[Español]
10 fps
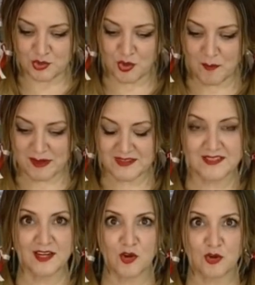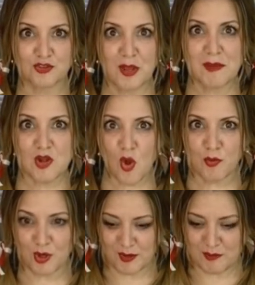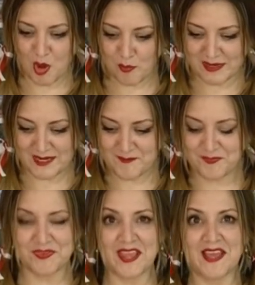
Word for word: Yo a partir de que conocí a mi novio, a mi hombre,